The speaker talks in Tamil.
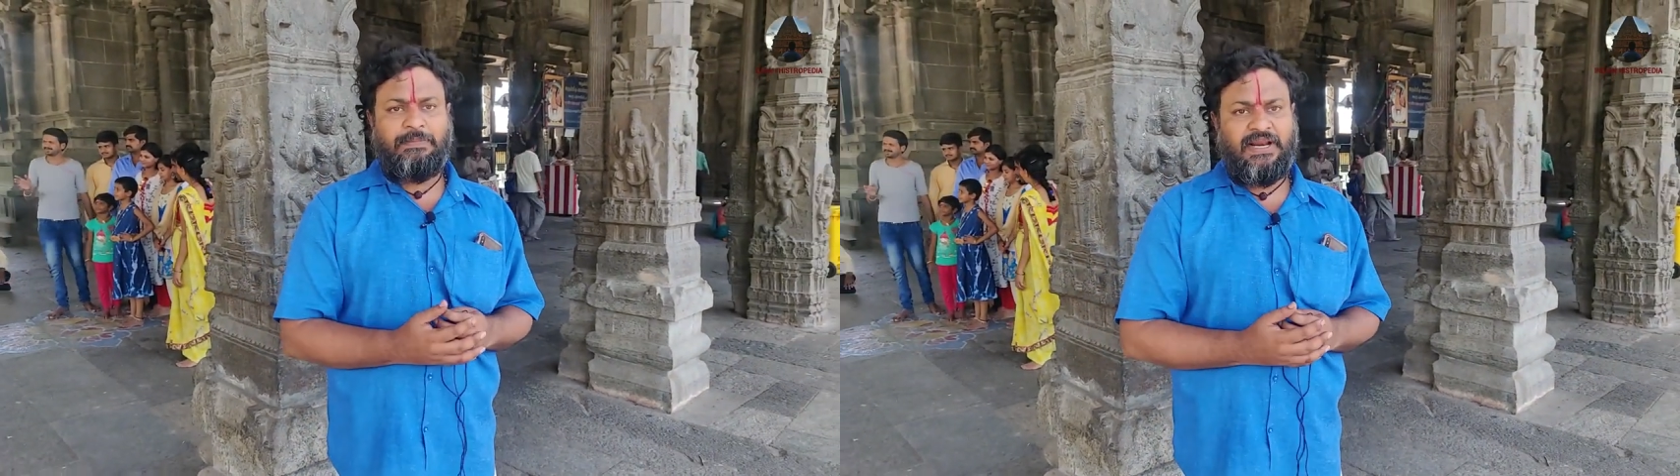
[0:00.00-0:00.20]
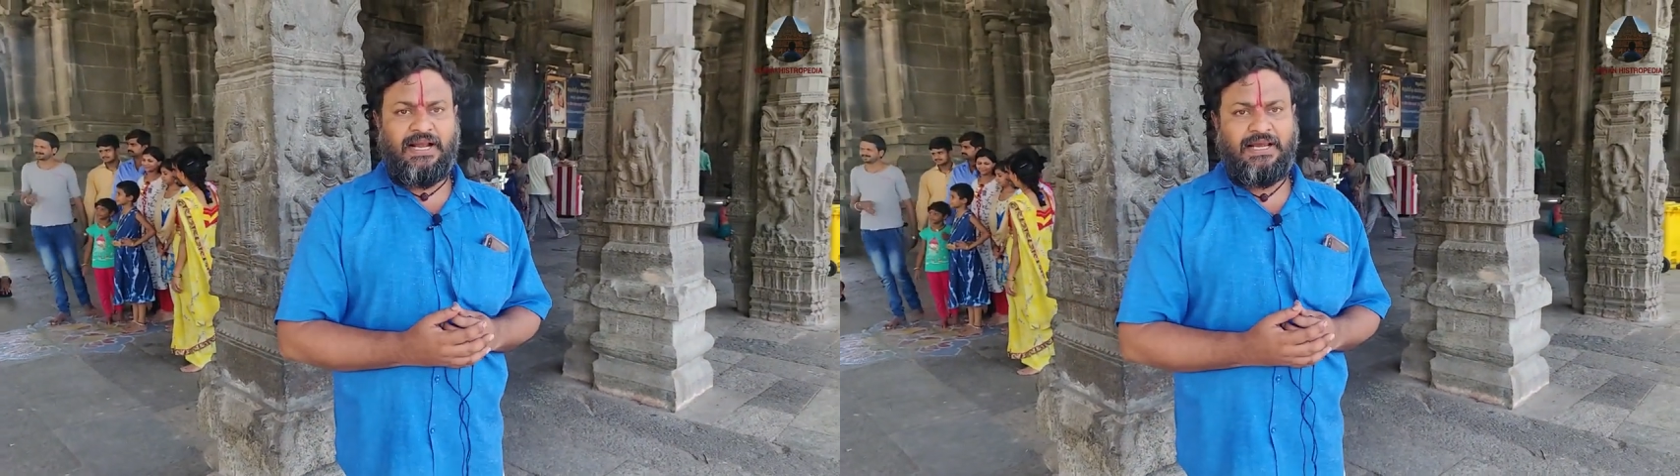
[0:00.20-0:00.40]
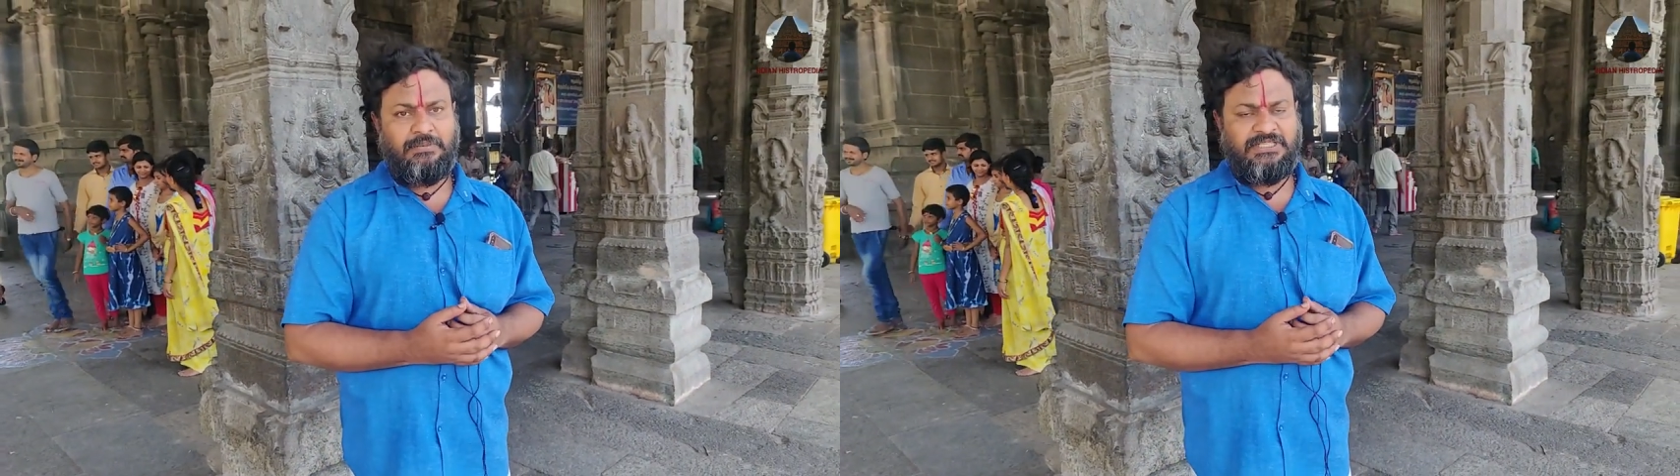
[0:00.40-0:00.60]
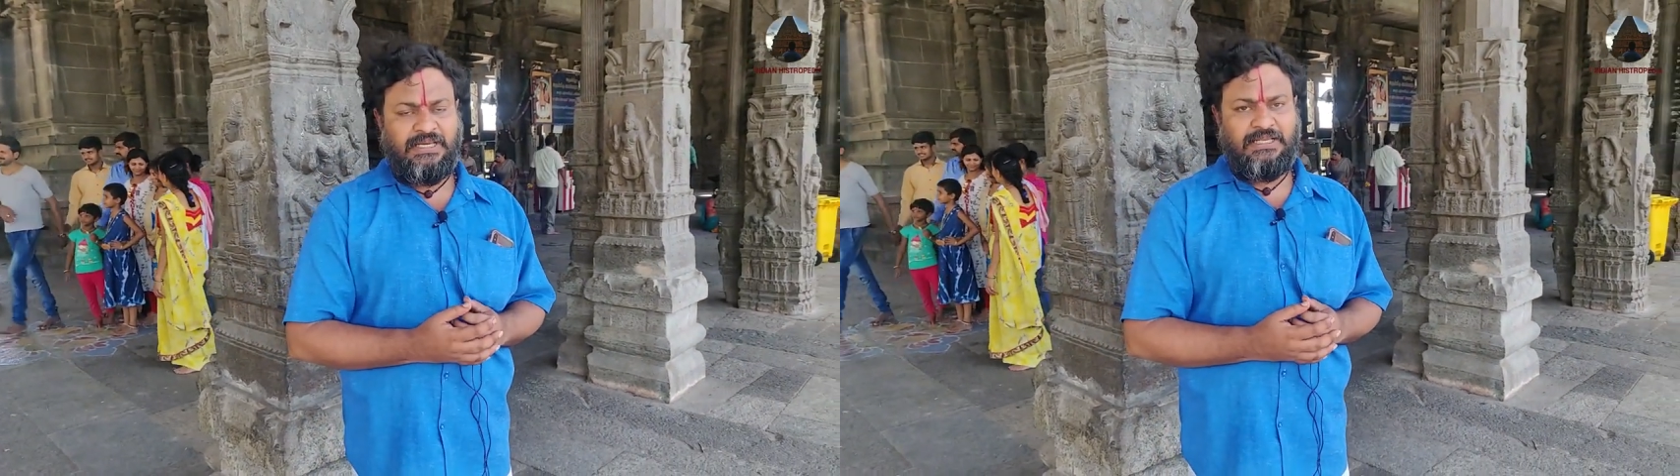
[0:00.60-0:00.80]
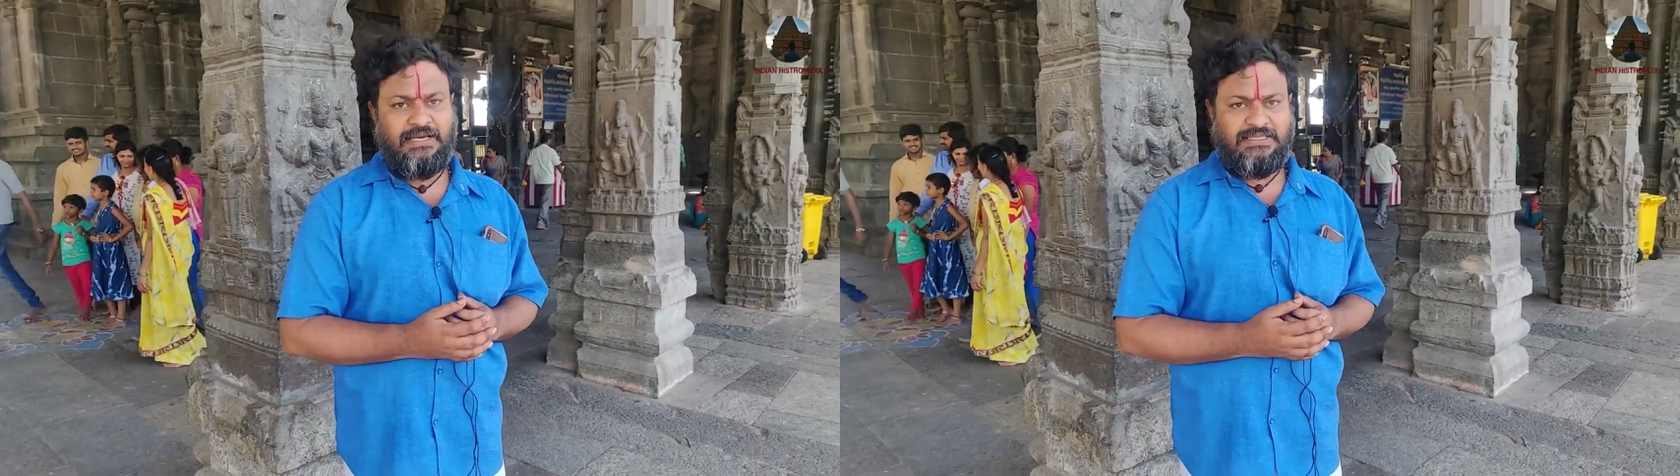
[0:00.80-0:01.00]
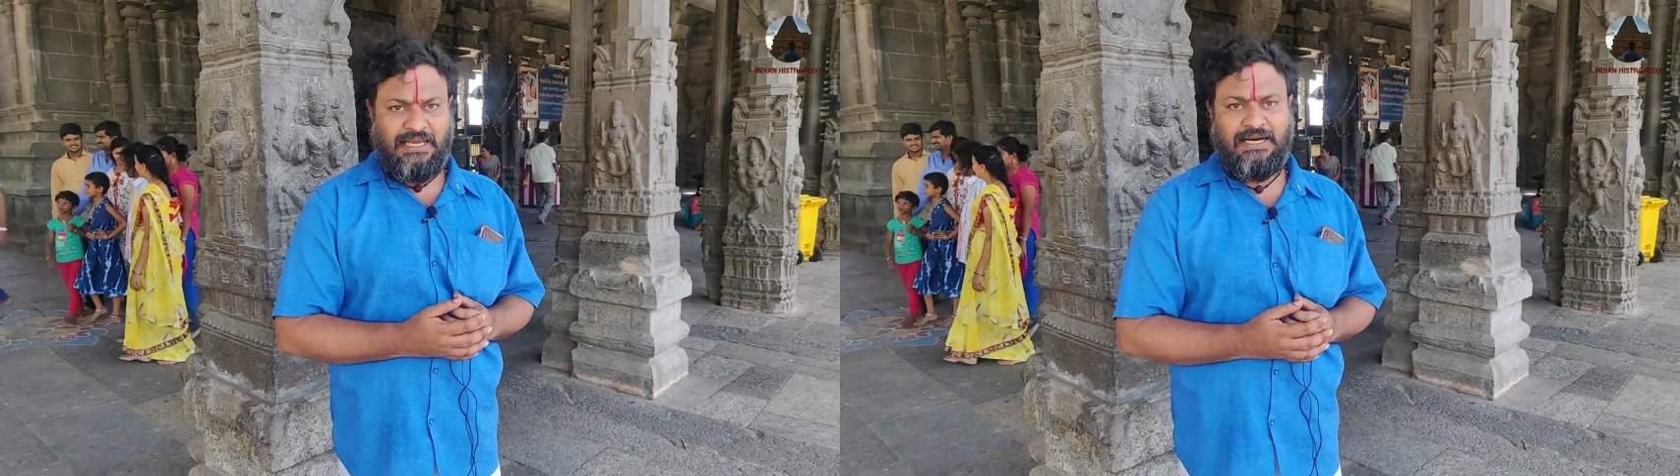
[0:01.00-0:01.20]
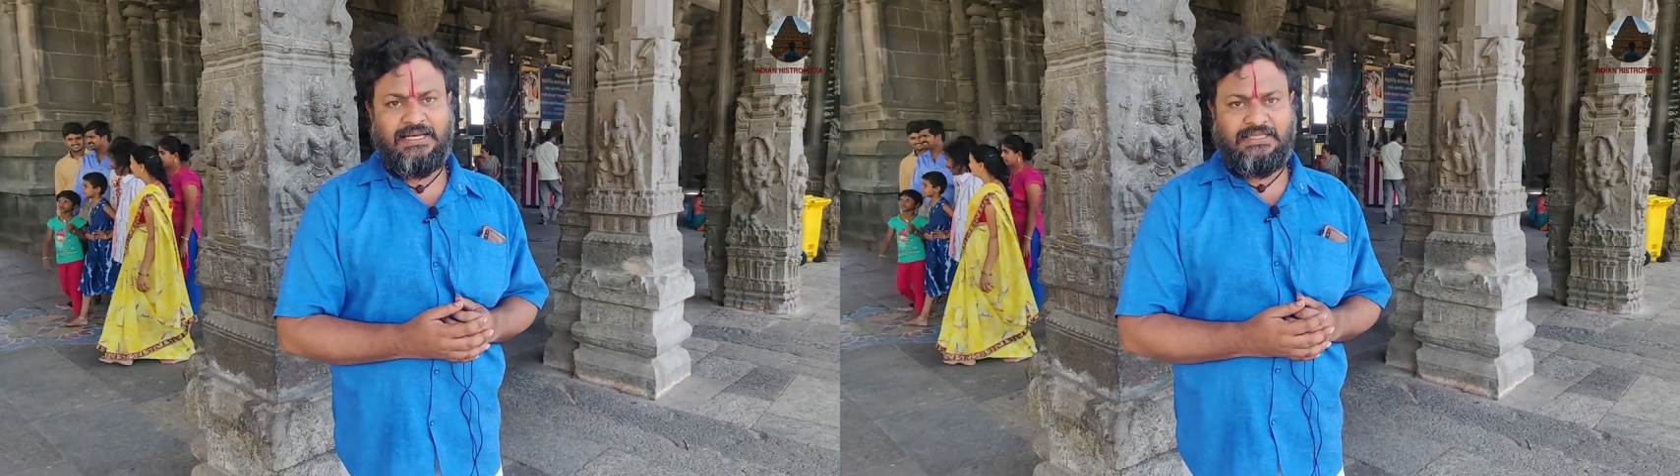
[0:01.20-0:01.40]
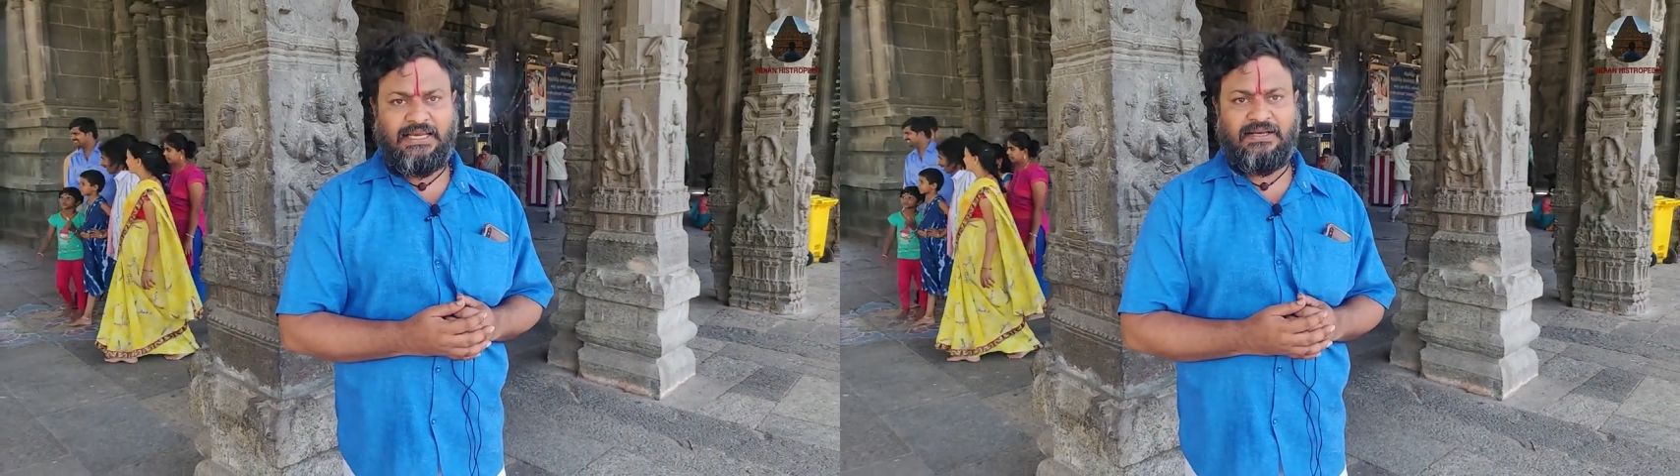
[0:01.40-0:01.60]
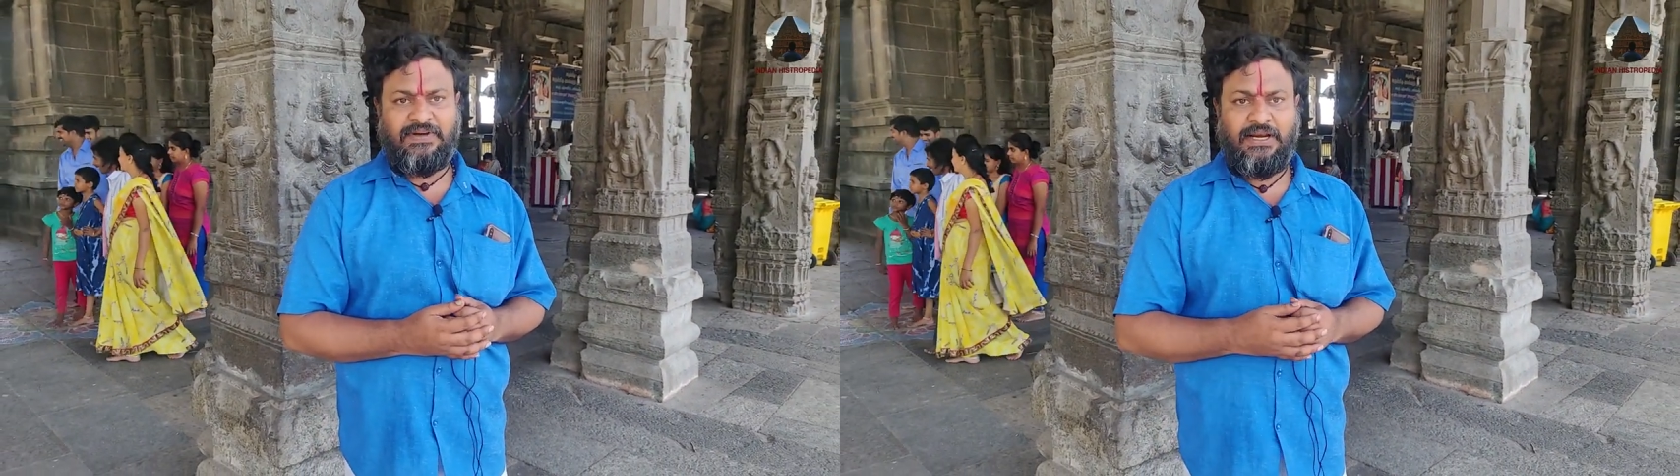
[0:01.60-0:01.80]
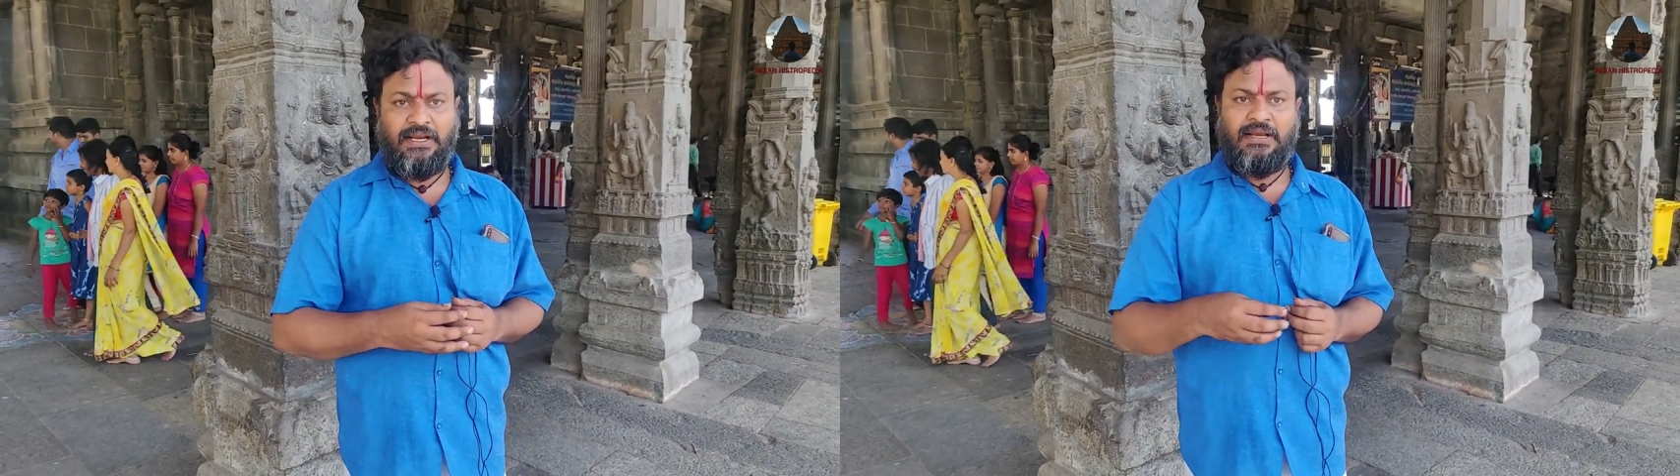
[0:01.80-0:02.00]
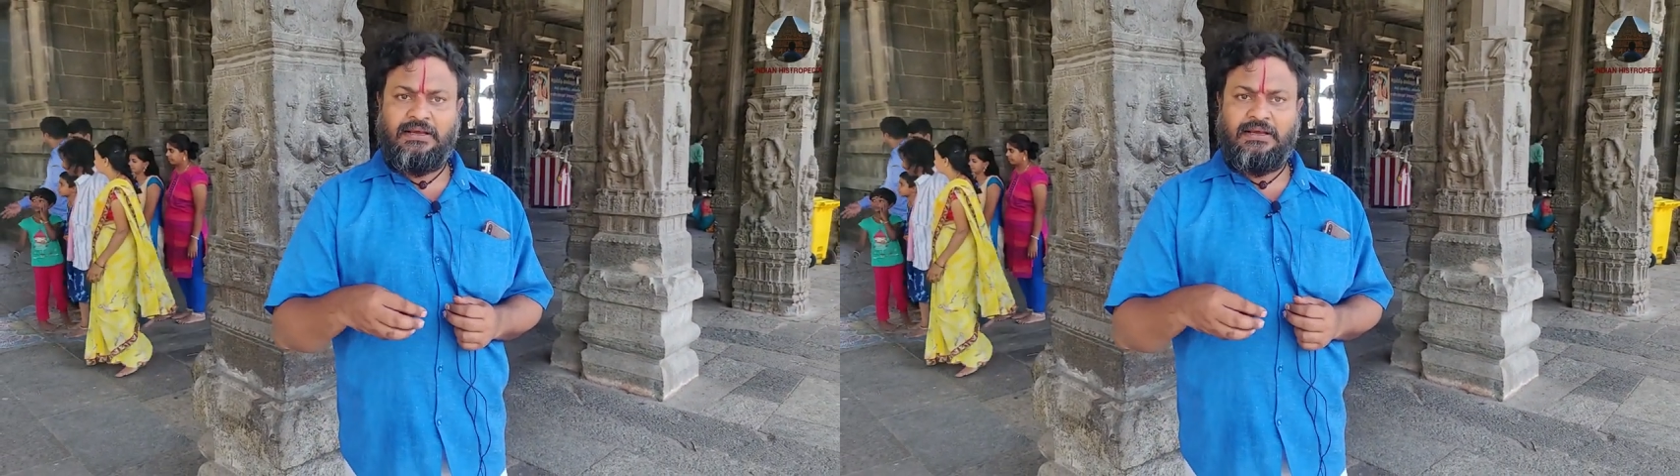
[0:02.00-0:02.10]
பராக்கிரம செய்த செயல்களை செய்தவர்